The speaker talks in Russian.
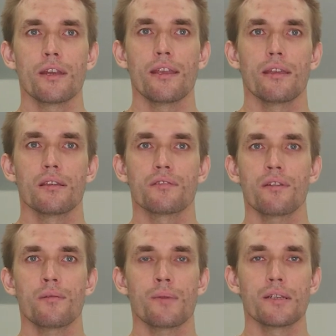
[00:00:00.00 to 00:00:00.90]
Добрый день,
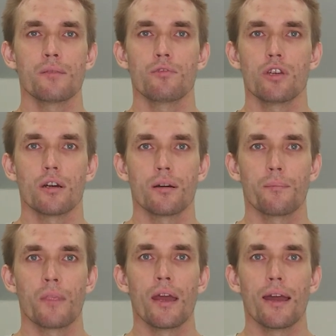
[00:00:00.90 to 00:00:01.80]
с вами Максим
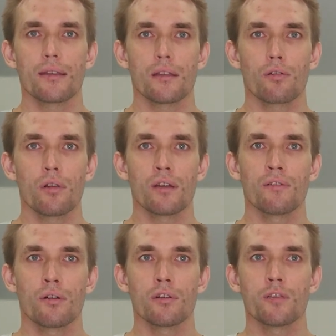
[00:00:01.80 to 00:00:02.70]
Чех. Этот
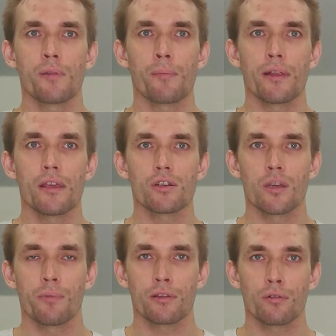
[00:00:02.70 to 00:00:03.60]
ролик выходит при
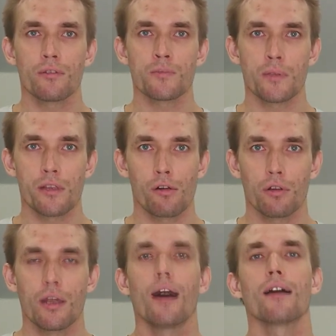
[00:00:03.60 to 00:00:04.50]
поддержке патронов с
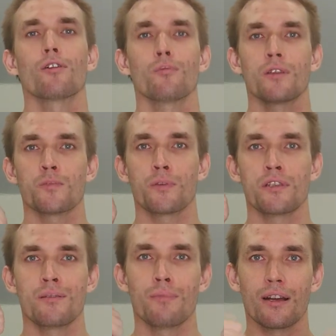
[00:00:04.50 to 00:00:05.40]
Патреона. Огромное
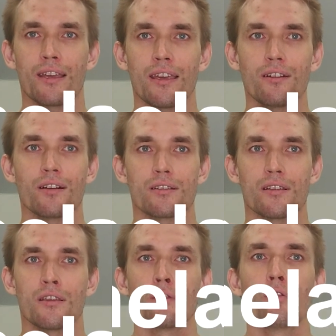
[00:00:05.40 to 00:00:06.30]
спасибо
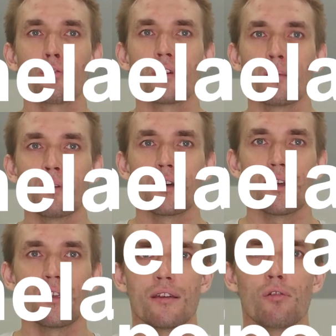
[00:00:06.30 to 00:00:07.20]
Кхелас, Егору
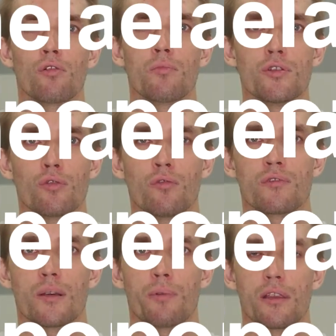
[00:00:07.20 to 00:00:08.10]
Громыко и Егору
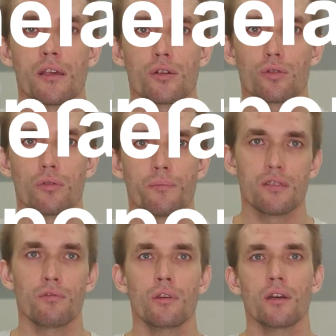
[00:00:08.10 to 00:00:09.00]
Бычкову за поддержку.
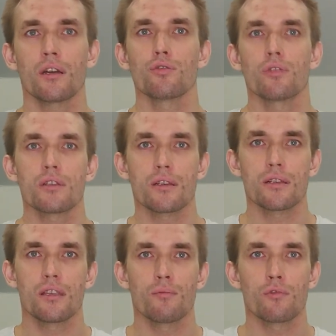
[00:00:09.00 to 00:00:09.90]
Сегодня хочу
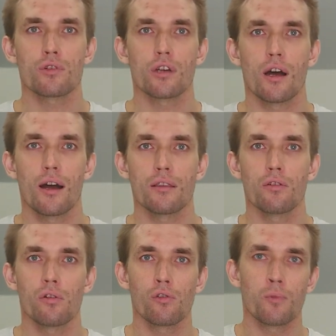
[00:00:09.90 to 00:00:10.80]
рассказать немножко о
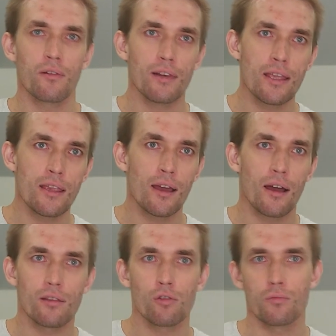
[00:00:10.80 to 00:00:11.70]
теории
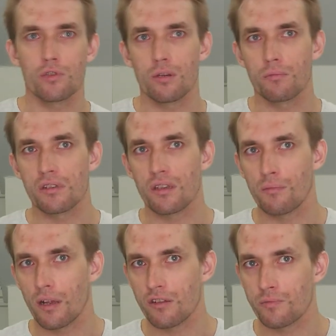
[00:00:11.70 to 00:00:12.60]
управления, о том, чем мы
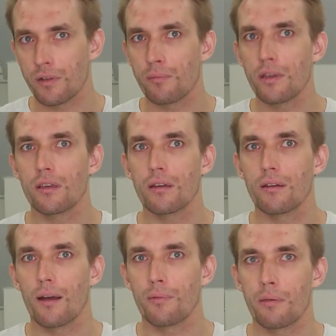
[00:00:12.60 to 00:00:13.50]
занимались в
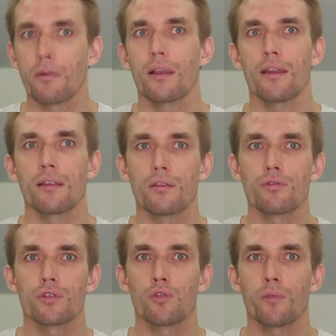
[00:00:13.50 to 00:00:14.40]
предмете «Оптимальное
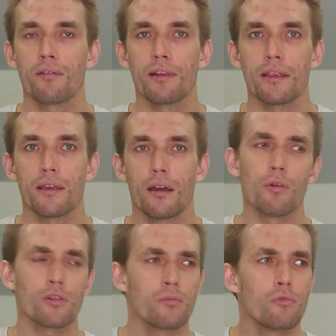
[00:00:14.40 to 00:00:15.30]
надежное
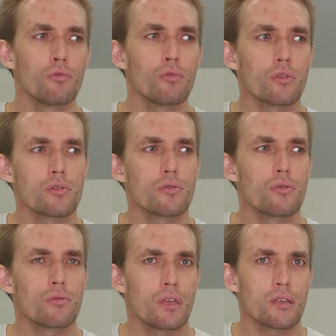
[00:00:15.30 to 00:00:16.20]
управление». По этому
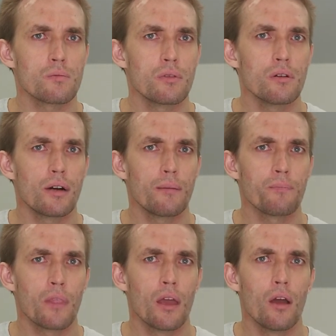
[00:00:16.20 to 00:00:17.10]
курсу у нас
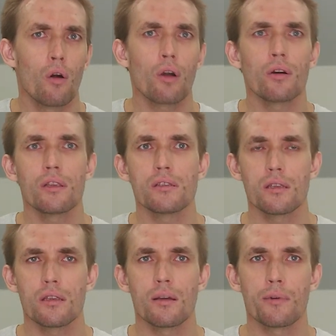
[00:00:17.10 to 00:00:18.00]
было около
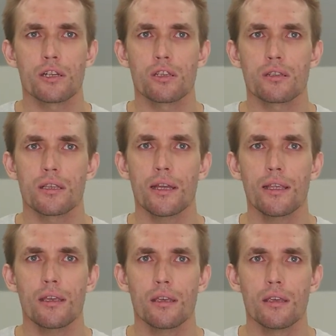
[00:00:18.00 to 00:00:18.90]
10 домашних
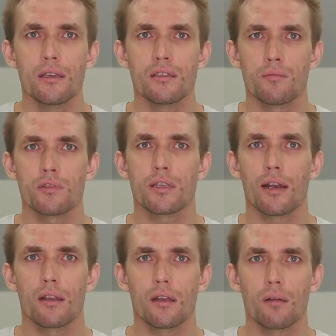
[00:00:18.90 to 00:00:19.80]
заданий и
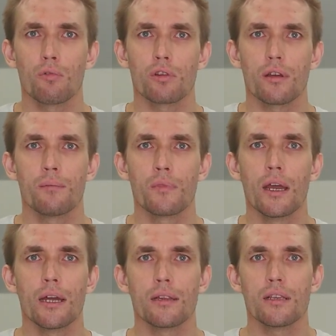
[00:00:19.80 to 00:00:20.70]
семестральная работа.
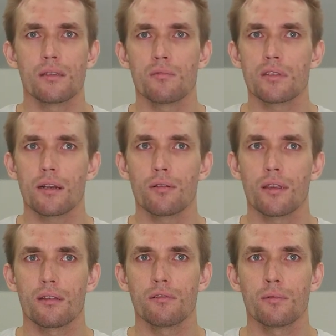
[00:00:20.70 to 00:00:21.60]
Для
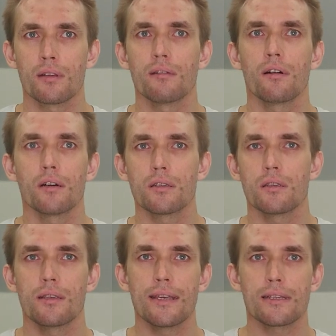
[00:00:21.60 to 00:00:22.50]
семестралки на выбор
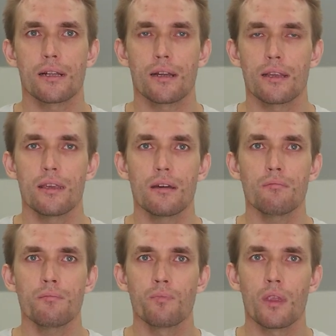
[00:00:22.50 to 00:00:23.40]
давалось несколько
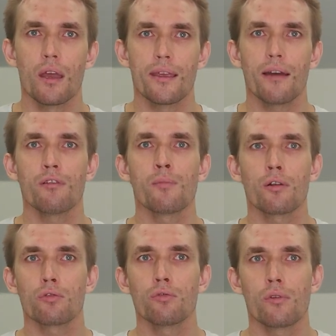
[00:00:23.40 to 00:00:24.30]
тем. Я
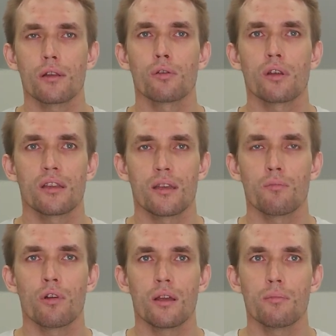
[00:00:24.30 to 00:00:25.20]
выбрал ту, которая
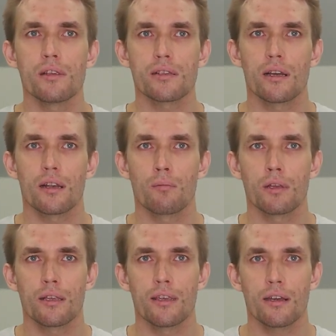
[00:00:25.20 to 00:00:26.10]
наиболее близкая к
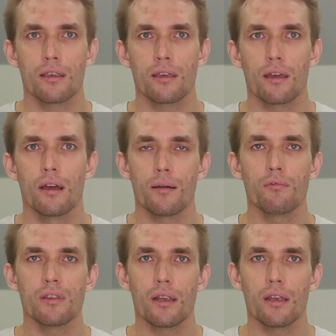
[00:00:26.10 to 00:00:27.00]
робототехнике.
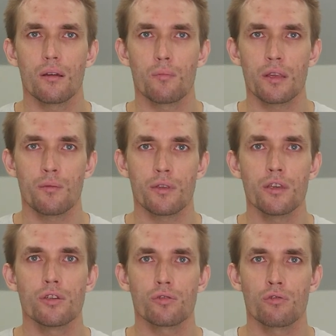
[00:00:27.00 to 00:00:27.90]
Нам выдали
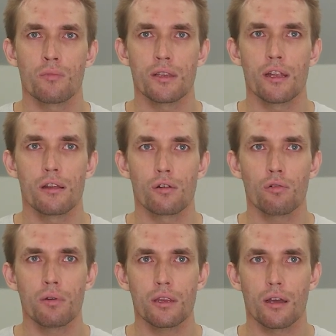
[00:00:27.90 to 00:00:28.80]
математическую модель
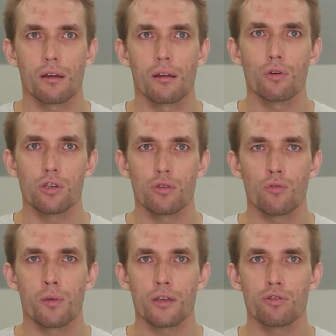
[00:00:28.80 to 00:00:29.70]
робота,
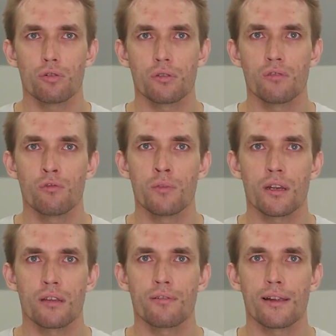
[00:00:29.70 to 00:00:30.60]
очень упрощенный
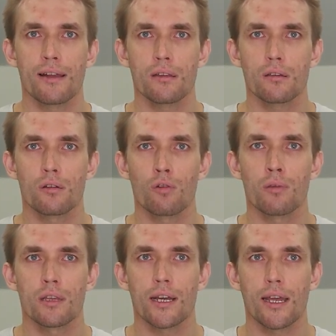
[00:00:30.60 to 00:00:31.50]
двумерный вариант
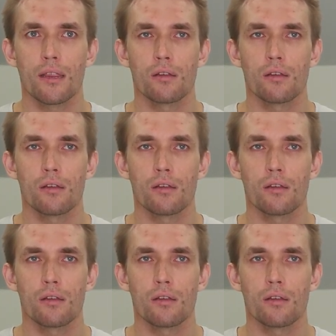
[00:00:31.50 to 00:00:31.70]
робота Хэнк